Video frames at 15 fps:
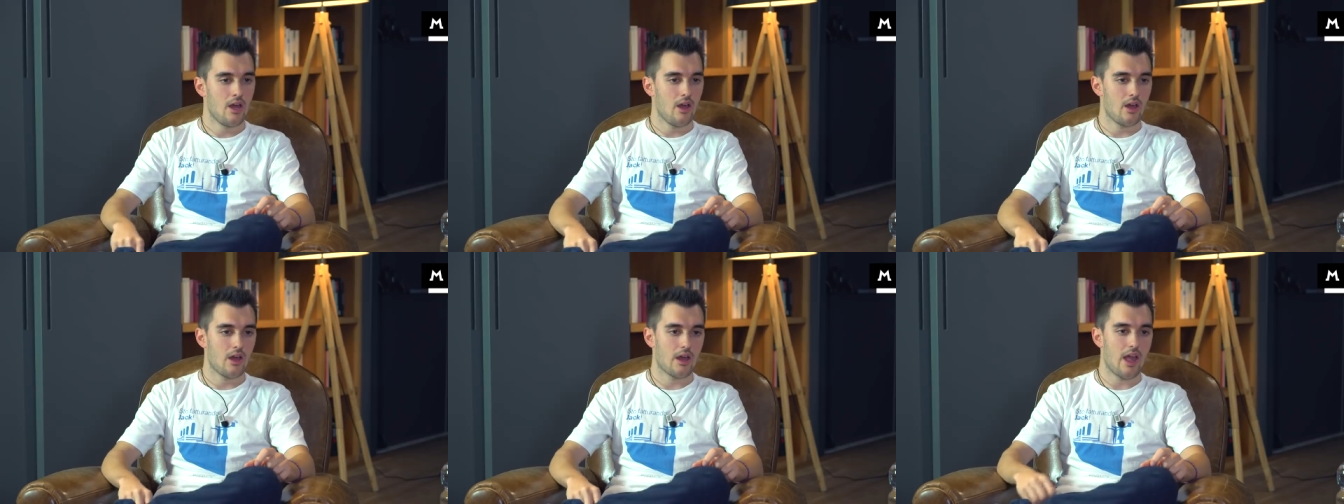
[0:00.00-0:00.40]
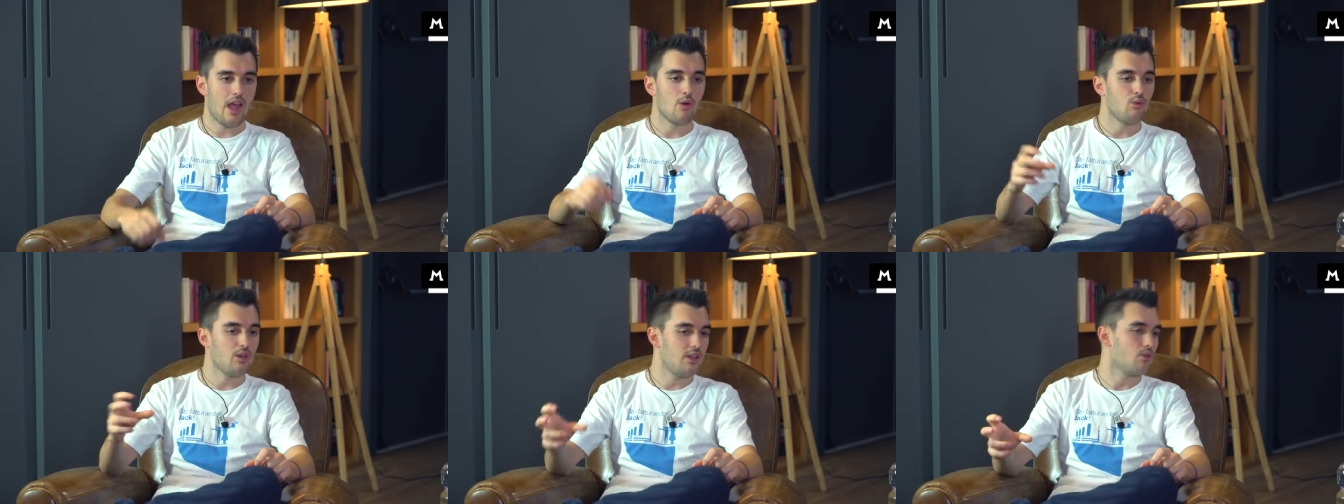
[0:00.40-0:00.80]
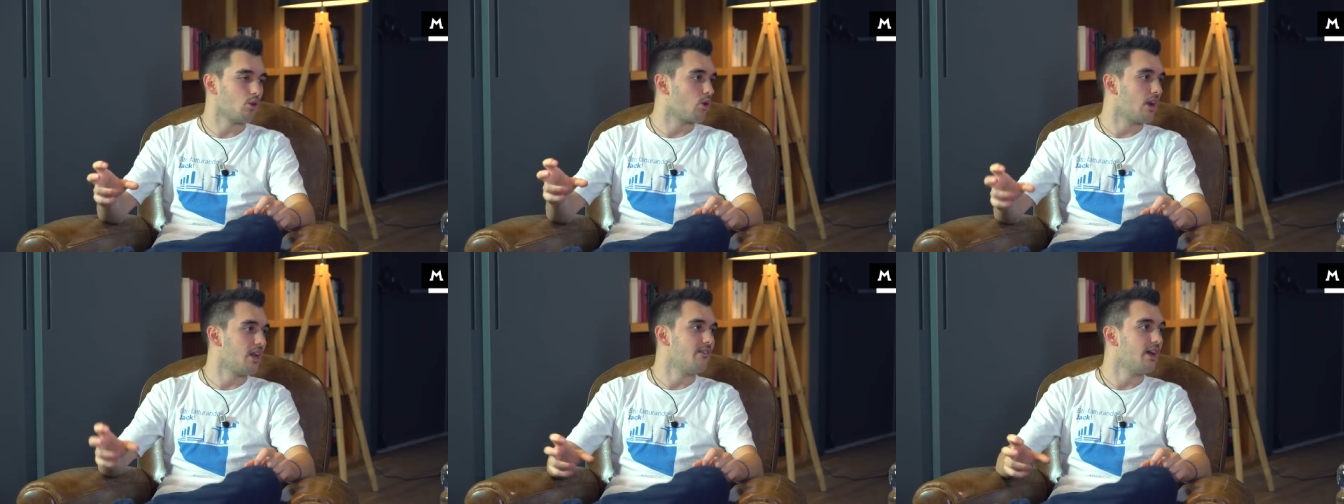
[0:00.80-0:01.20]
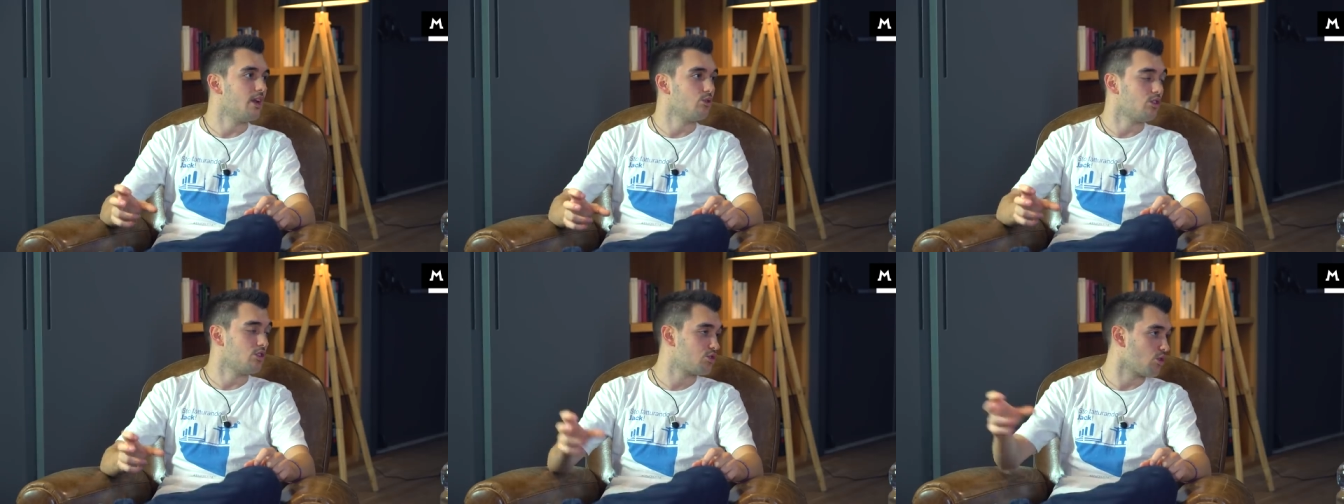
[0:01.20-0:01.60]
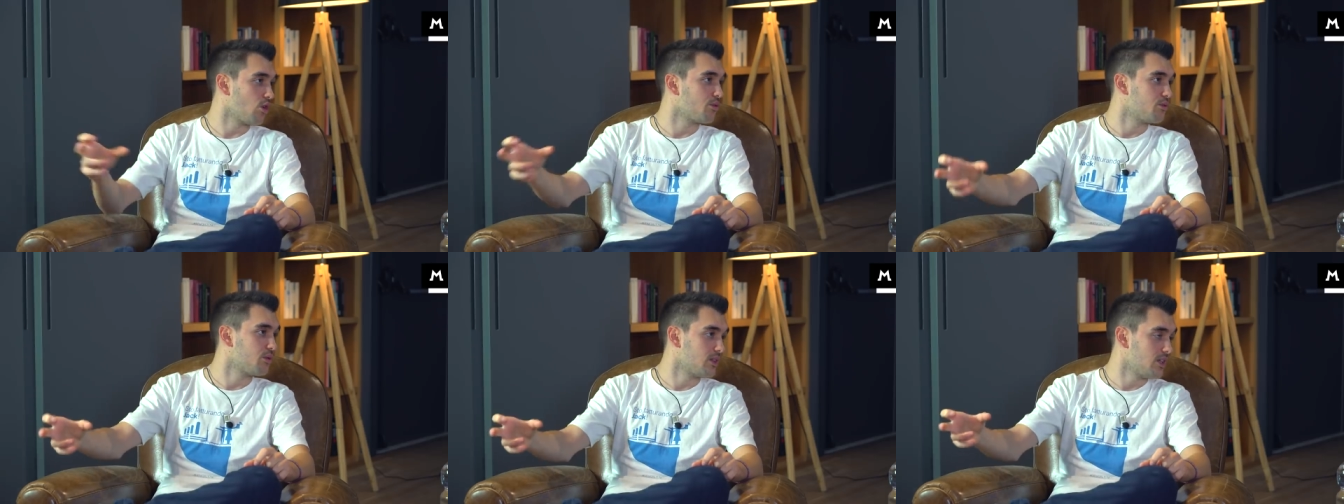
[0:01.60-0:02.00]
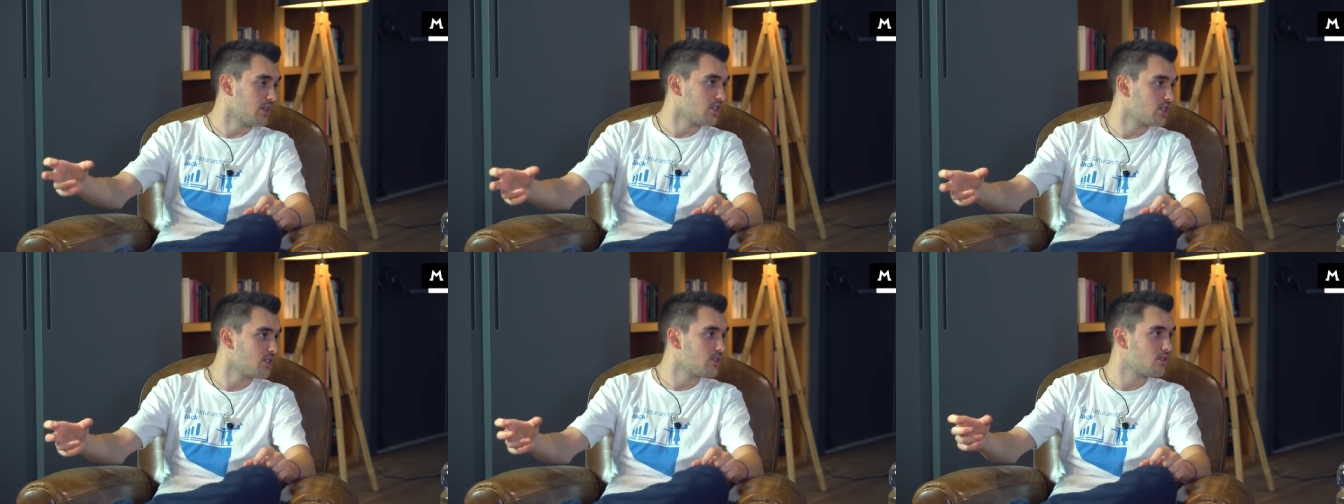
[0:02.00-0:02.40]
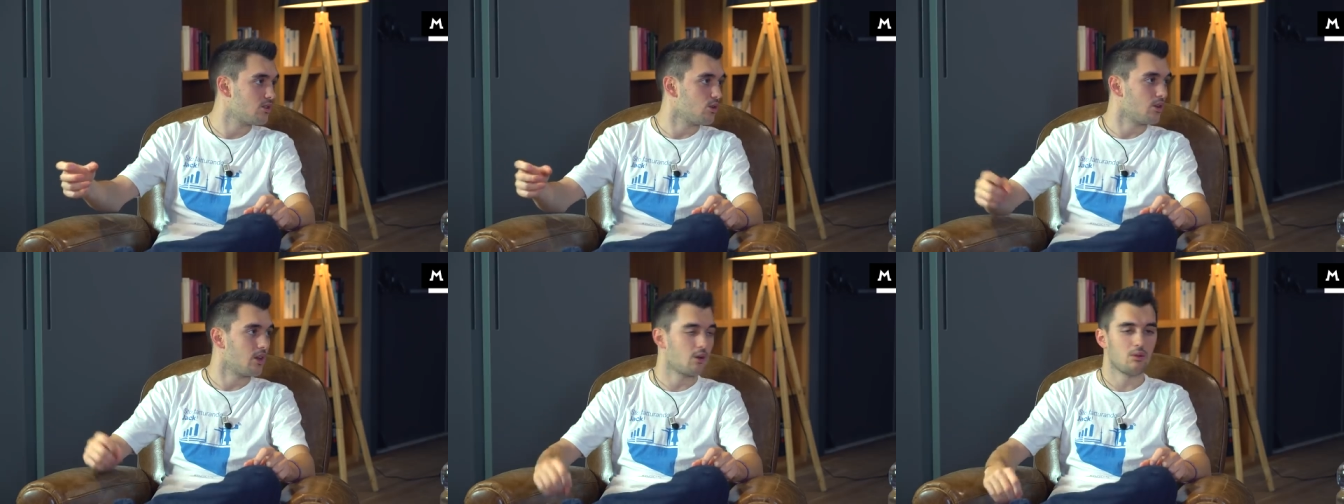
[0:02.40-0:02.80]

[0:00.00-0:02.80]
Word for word: eh, è univoco a livello di software di ricezione,